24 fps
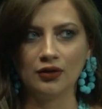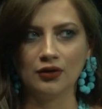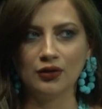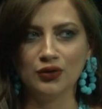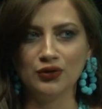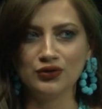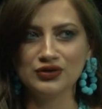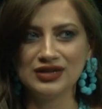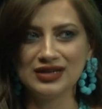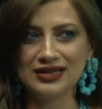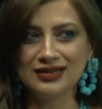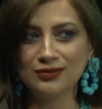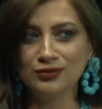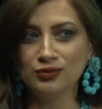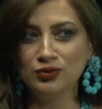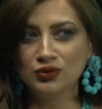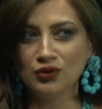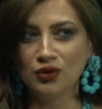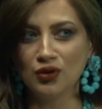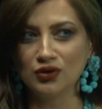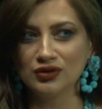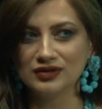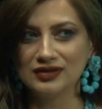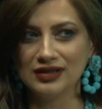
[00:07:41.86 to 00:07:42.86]
Öncelikle
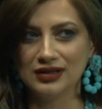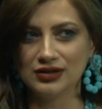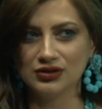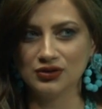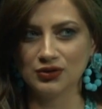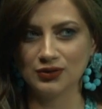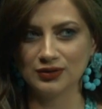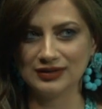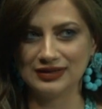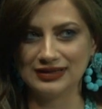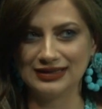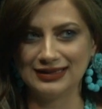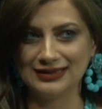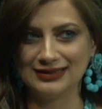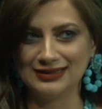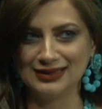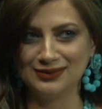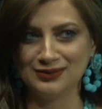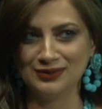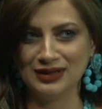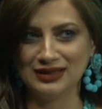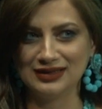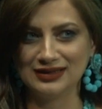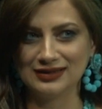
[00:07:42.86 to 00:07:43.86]
aslında, bu noktaya çok dikkat
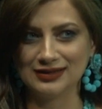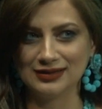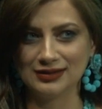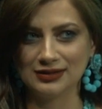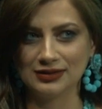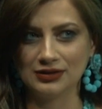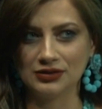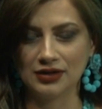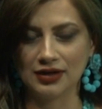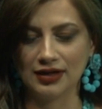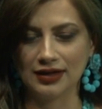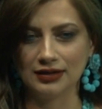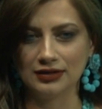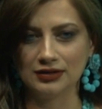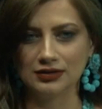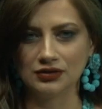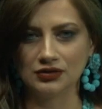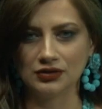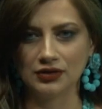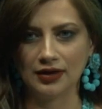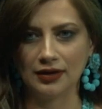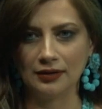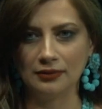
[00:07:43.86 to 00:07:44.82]
etmenizi rica edeceğim.